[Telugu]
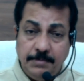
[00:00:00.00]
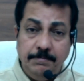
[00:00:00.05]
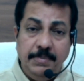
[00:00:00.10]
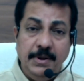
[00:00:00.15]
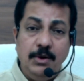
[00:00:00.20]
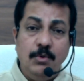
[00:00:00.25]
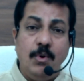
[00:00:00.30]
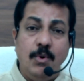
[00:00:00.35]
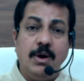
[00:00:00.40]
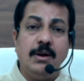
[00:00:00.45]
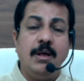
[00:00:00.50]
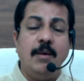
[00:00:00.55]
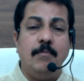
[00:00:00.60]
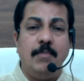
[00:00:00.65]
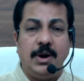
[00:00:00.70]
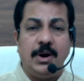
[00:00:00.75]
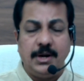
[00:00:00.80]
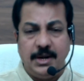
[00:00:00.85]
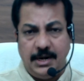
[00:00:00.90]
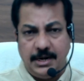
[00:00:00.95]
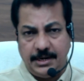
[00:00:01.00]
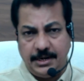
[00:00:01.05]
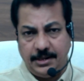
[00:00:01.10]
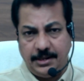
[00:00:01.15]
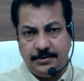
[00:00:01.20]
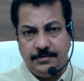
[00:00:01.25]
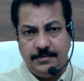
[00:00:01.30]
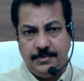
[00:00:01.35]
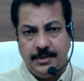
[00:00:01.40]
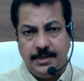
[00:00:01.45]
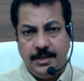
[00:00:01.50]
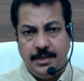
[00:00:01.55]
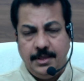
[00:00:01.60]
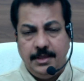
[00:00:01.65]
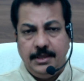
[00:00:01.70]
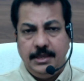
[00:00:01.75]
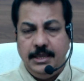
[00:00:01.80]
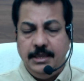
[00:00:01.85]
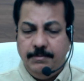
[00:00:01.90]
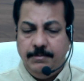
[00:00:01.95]
బిల్వాడా మోడల్ అంటారు
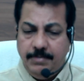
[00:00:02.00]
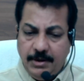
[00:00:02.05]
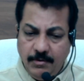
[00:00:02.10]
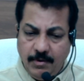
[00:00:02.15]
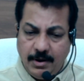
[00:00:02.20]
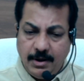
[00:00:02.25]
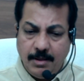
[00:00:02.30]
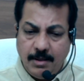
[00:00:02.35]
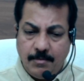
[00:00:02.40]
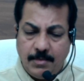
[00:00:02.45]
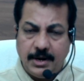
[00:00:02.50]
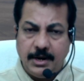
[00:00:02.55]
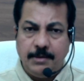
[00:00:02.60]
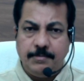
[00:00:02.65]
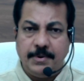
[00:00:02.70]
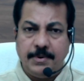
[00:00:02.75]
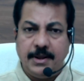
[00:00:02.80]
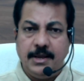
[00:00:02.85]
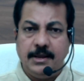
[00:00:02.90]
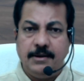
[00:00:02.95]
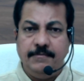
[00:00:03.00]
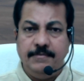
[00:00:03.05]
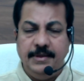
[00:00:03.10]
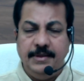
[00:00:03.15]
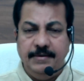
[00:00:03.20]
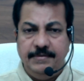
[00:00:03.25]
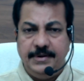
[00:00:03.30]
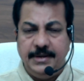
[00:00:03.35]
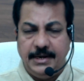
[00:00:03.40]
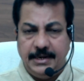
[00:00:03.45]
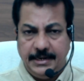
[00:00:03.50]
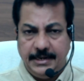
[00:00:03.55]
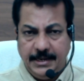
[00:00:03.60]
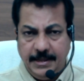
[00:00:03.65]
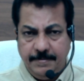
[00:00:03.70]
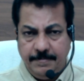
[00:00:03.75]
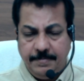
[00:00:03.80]
ఈ బిల్వాడా మోడల్ ప్రకారం ఏమిటి అంటే